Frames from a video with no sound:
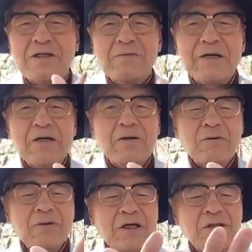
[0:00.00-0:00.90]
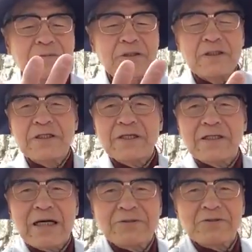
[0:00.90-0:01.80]
今親指いきな
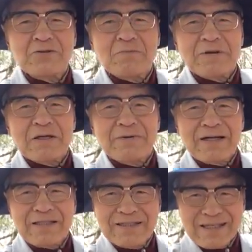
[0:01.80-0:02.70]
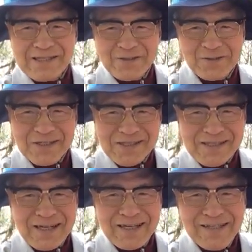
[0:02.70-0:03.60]
り外すとバラバラになりそうで
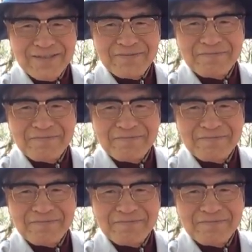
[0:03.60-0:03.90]
すから